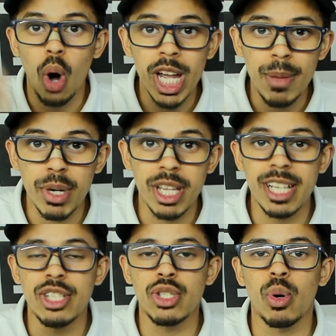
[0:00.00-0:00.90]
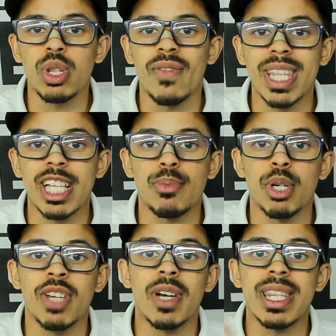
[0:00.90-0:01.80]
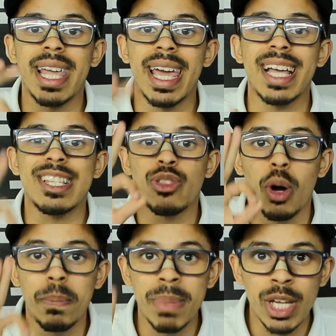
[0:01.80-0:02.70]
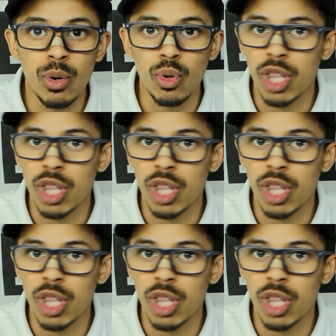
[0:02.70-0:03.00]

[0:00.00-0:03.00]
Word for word: corre porque esse desconto vai estar disponível até domingo.